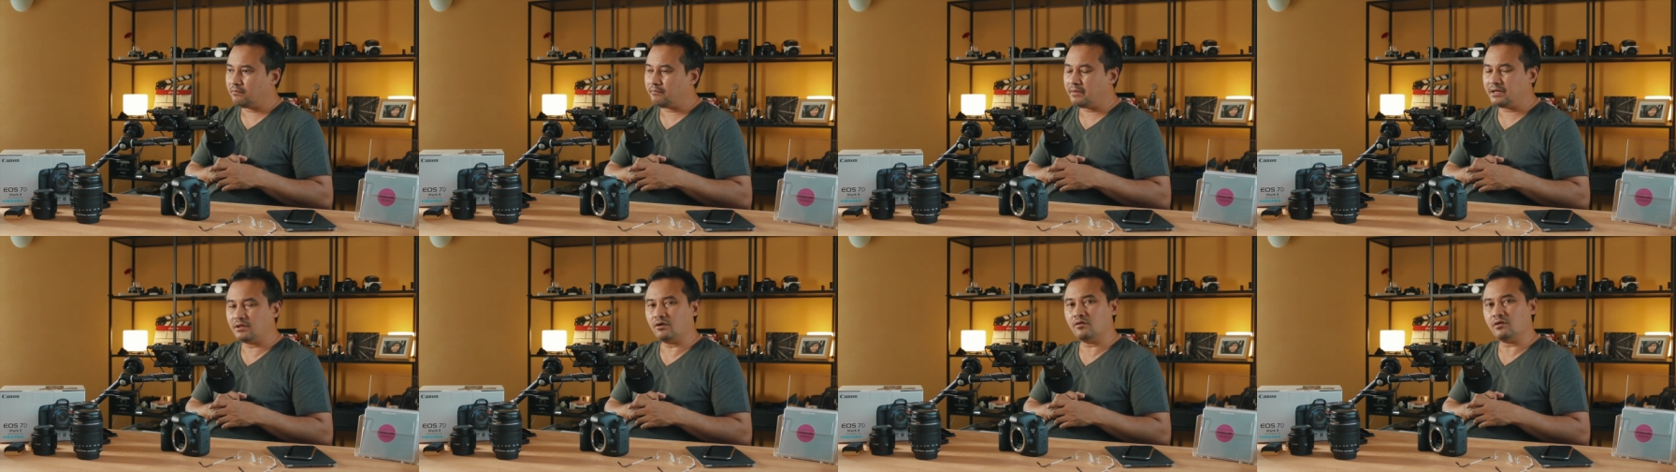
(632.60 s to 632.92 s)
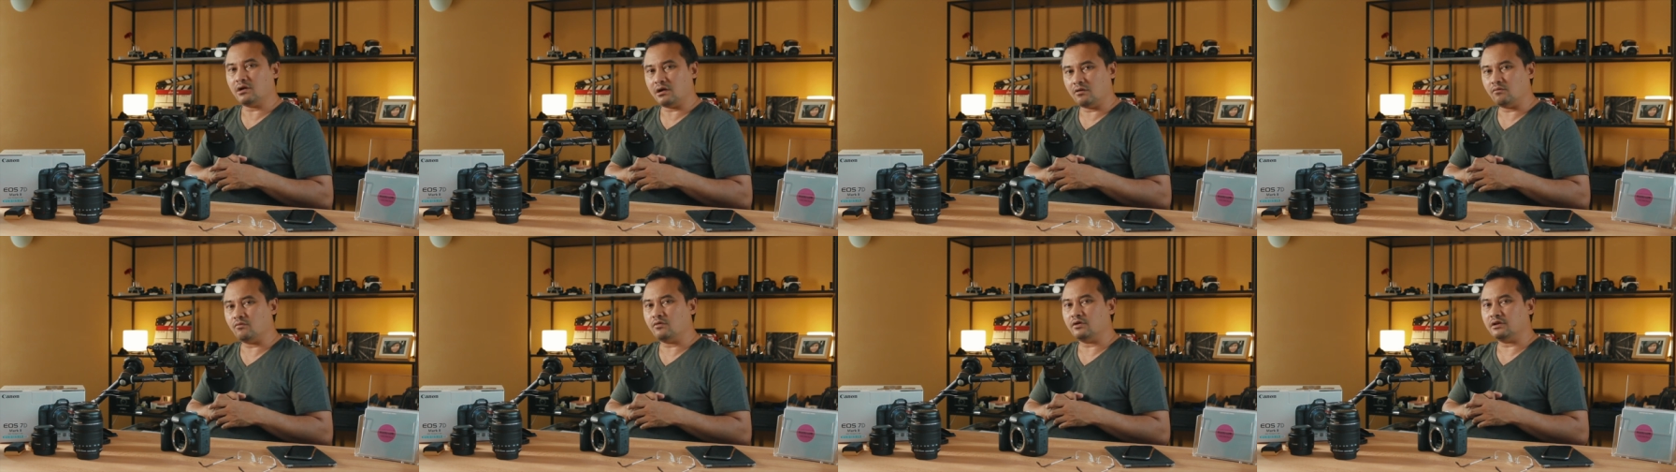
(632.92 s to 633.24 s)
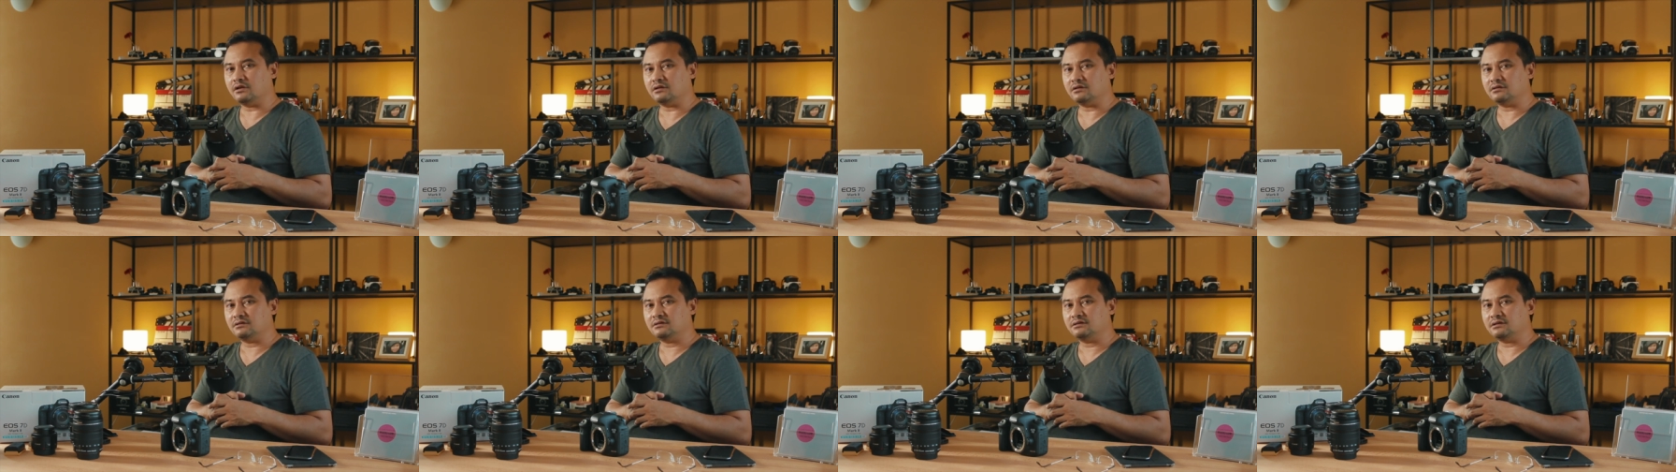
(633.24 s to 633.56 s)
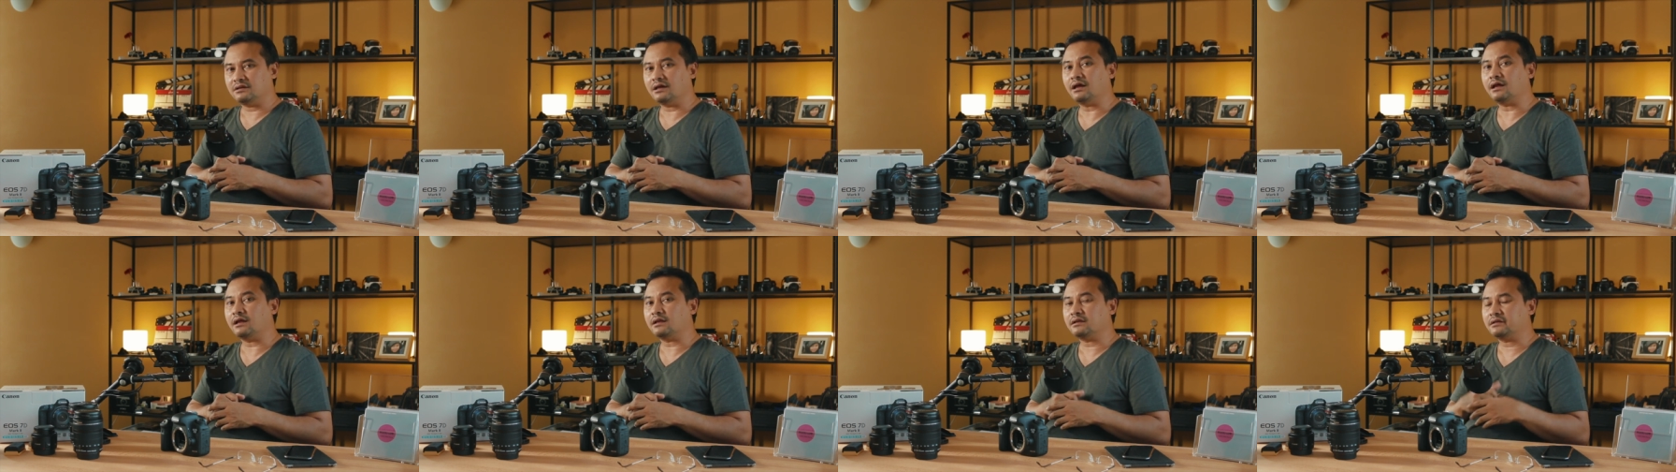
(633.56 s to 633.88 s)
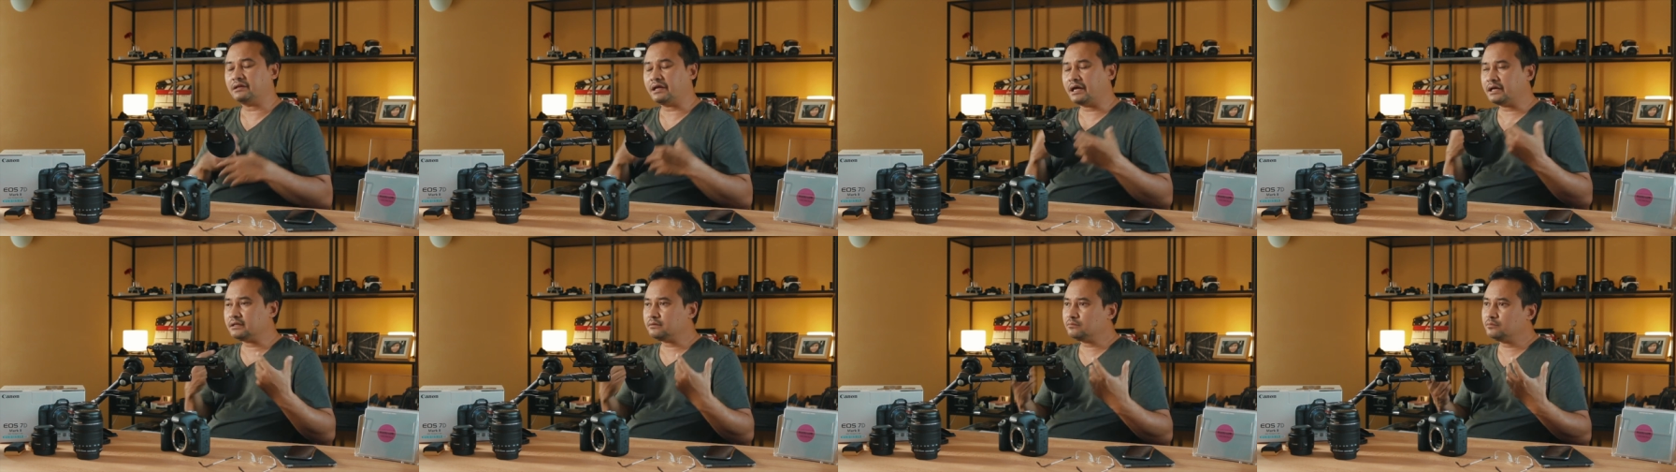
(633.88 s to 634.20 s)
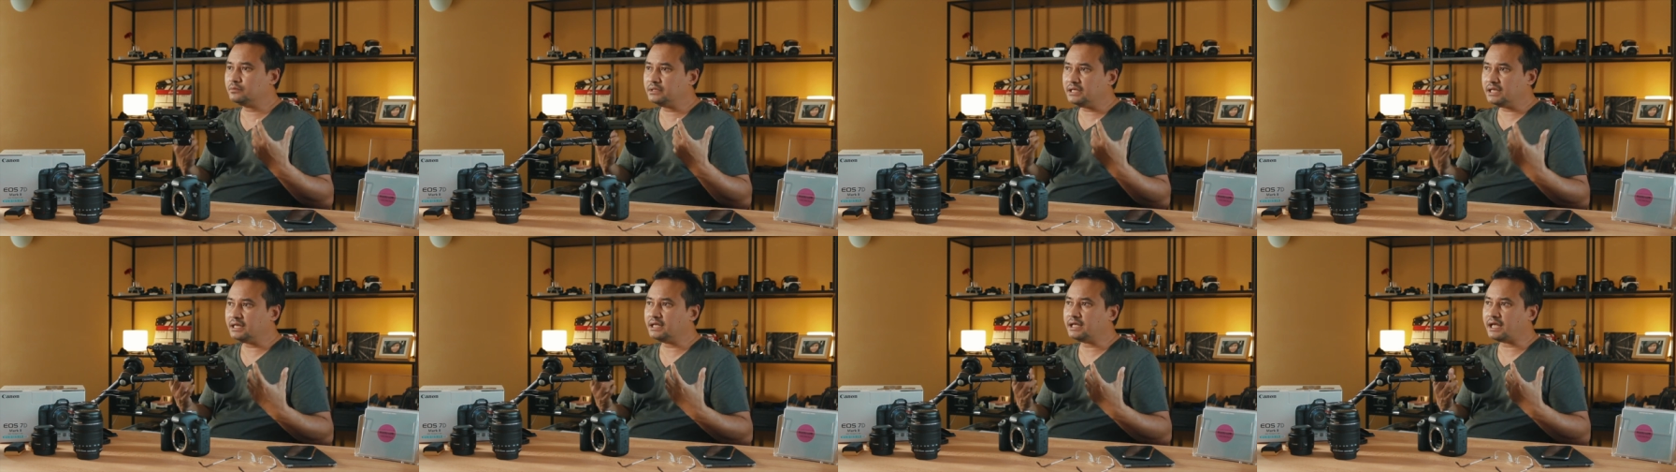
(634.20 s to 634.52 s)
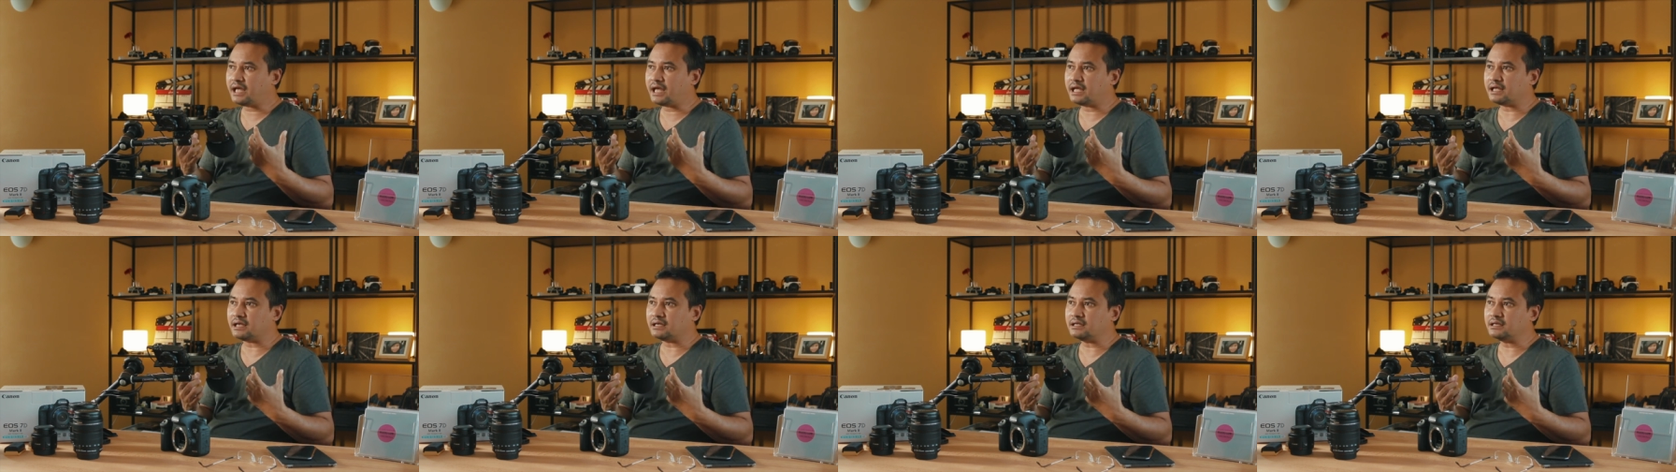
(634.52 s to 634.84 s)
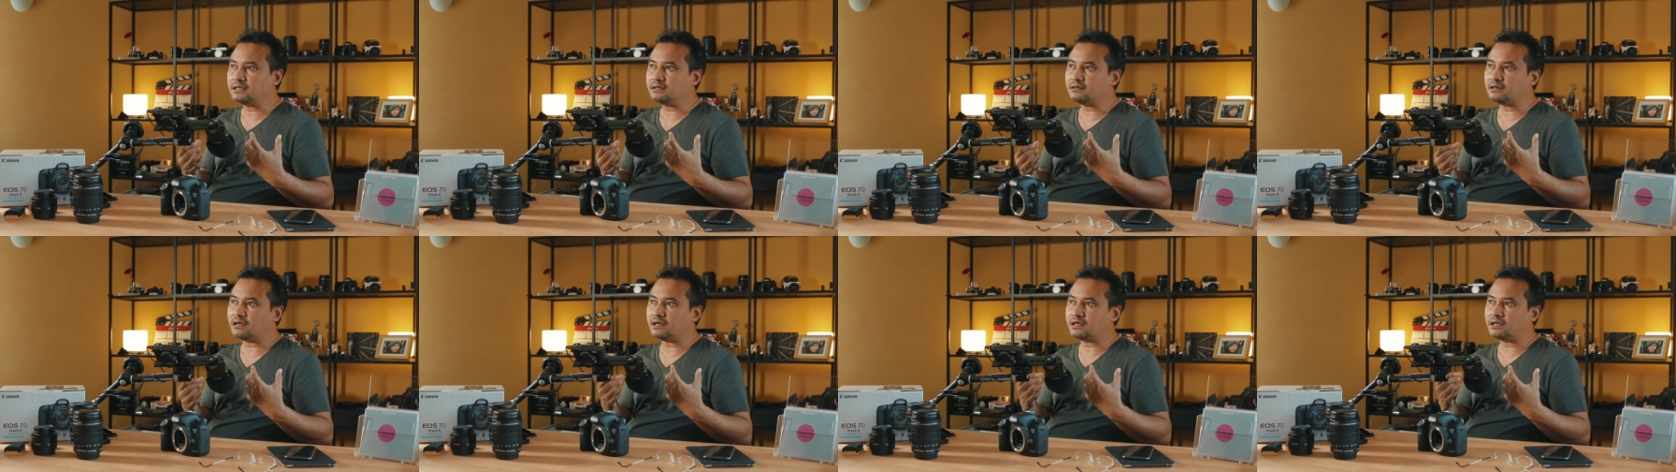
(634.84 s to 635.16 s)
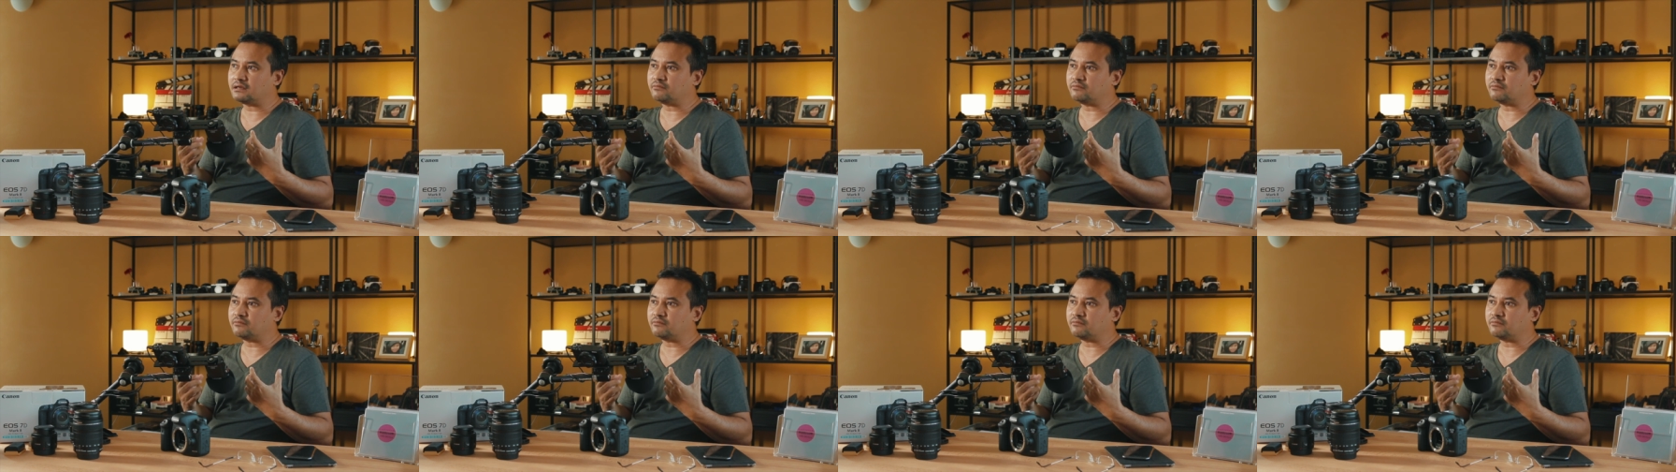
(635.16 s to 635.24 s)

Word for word: ไม่ต้องกังวล ถ้าคิดง่ายๆอย่างนั้น